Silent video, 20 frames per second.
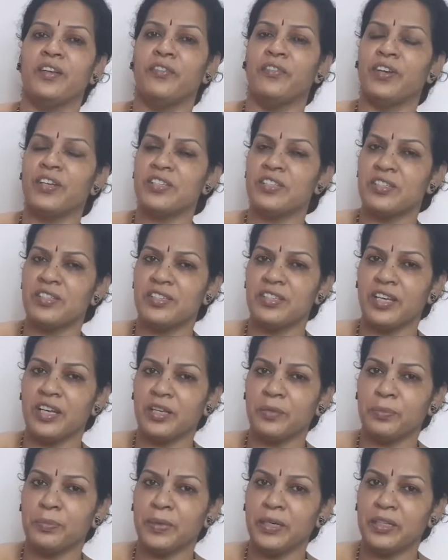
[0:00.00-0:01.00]
ఫస్ట్
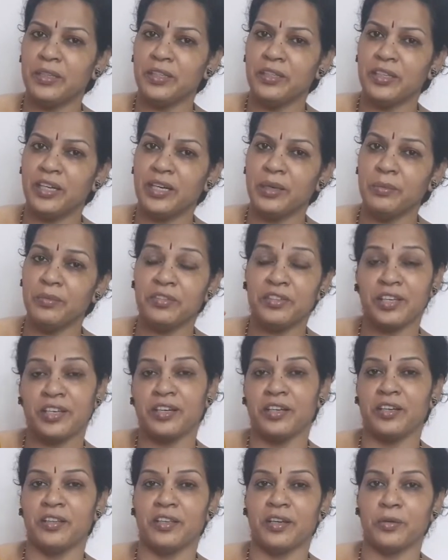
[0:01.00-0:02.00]
సాక్ పడింది తాళం
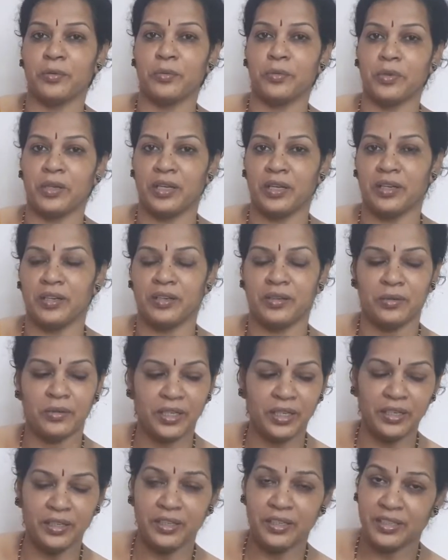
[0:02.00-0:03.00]
సెకండ్ సాక్ కూడా
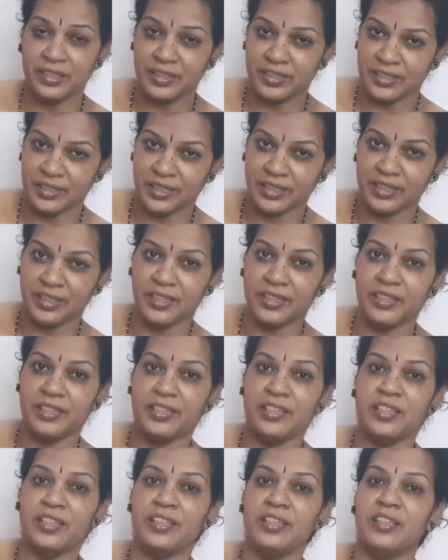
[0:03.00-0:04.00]
ఓకే
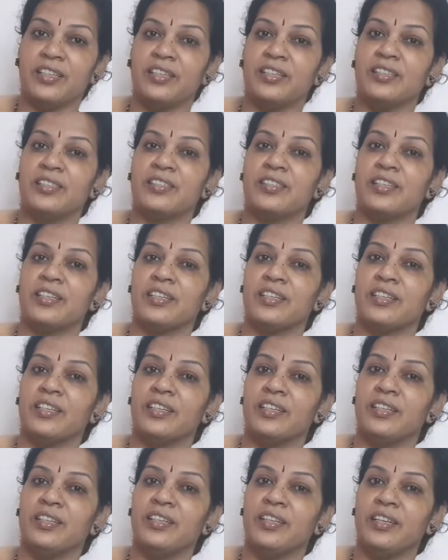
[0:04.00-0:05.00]
సరి
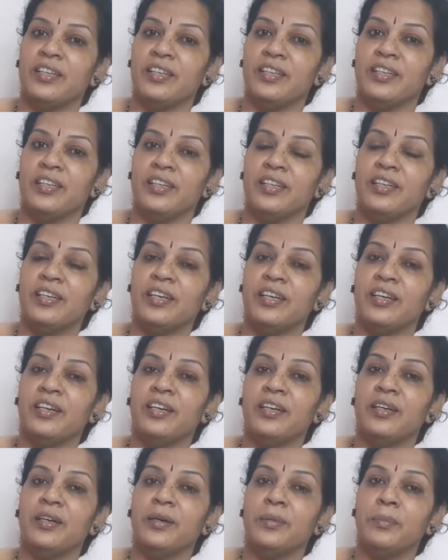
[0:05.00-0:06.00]
సరి గ
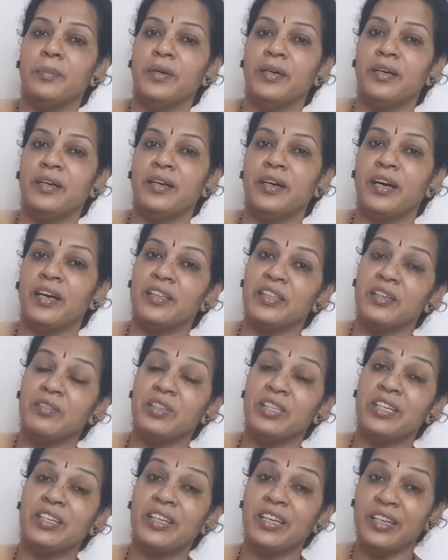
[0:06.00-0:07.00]
మా
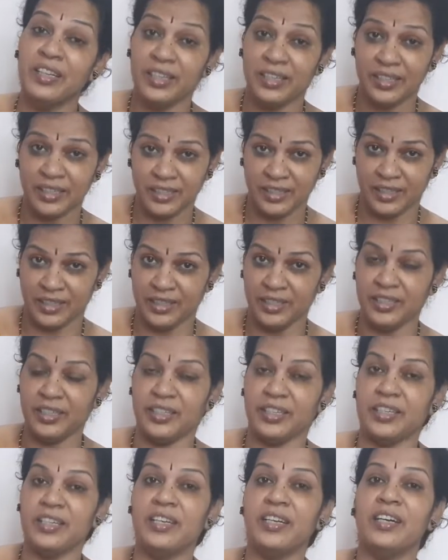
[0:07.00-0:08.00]
అదేవిధంగా రీ
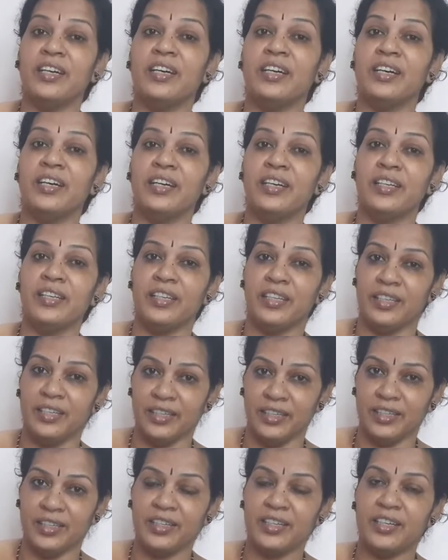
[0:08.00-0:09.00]
గ రీ
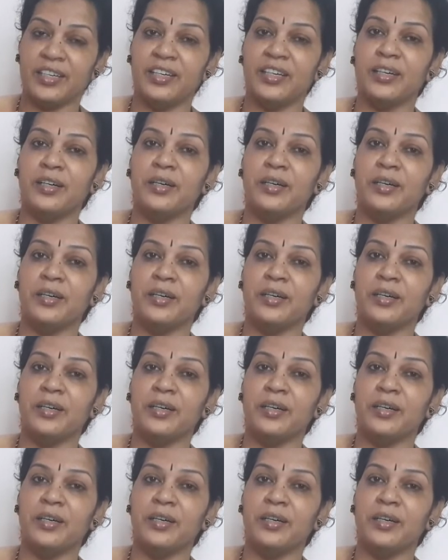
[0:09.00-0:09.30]
గ